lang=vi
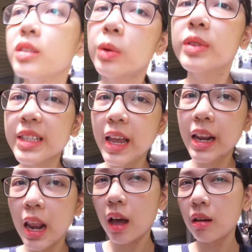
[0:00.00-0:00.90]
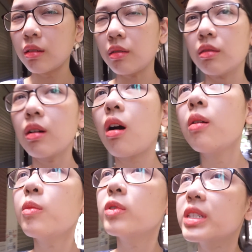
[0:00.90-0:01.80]
Chỗ Sen là ở ngõ
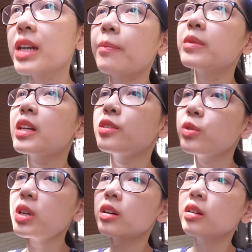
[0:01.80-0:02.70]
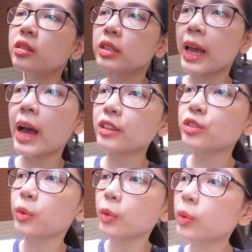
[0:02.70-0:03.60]
100 Trần Duy Hưng, nhà
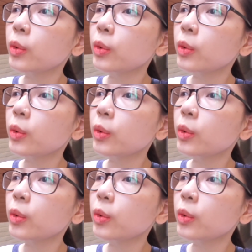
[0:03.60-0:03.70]
số